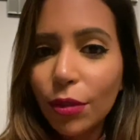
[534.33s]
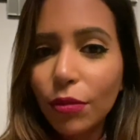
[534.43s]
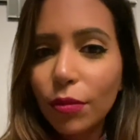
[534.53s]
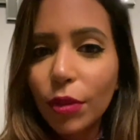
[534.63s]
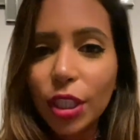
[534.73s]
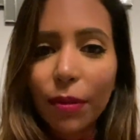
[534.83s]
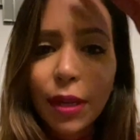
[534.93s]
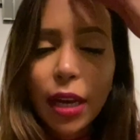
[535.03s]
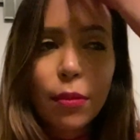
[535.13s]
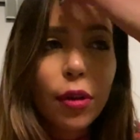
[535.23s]
Donc moi j'ai
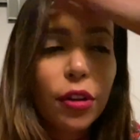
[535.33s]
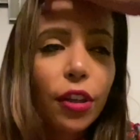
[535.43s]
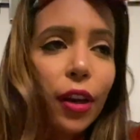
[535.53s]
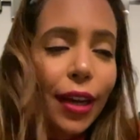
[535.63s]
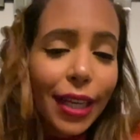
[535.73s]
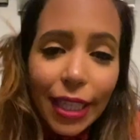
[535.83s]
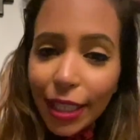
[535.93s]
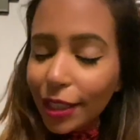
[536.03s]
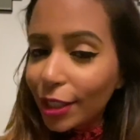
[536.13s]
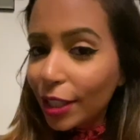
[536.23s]
pris un burger
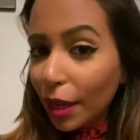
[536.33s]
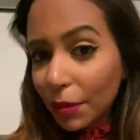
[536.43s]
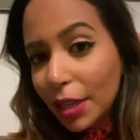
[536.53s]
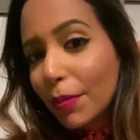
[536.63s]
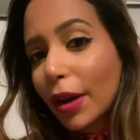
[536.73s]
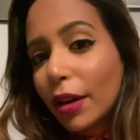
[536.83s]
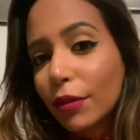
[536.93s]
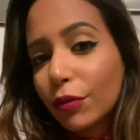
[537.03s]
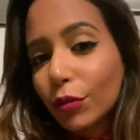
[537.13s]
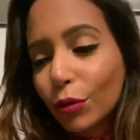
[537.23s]
et j'ai terminé par
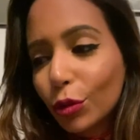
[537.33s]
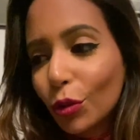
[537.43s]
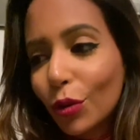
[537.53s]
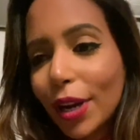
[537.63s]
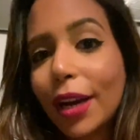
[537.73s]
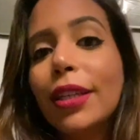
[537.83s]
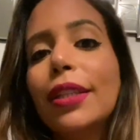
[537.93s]
un fondant au chocolat.